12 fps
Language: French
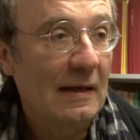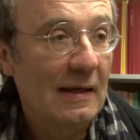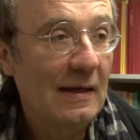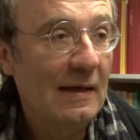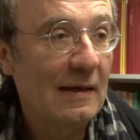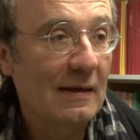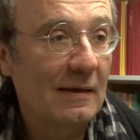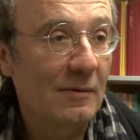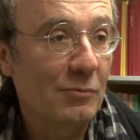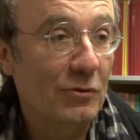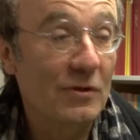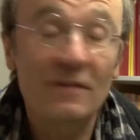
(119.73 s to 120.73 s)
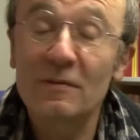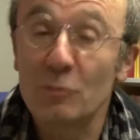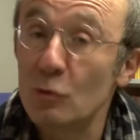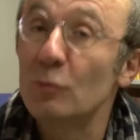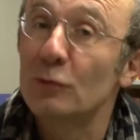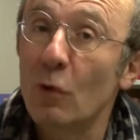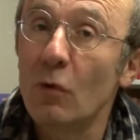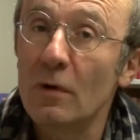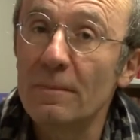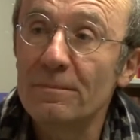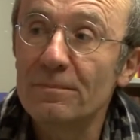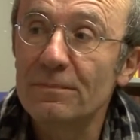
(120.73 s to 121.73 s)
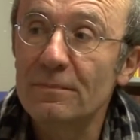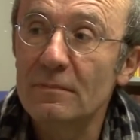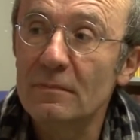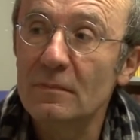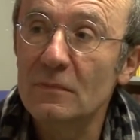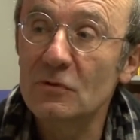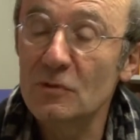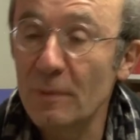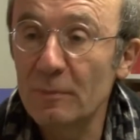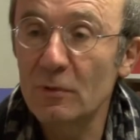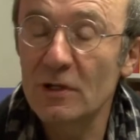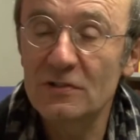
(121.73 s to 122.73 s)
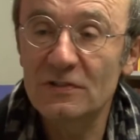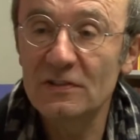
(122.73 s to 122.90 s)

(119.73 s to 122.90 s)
Et pourtant, c'est beaucoup plus drôle je ne sais pas pourquoi je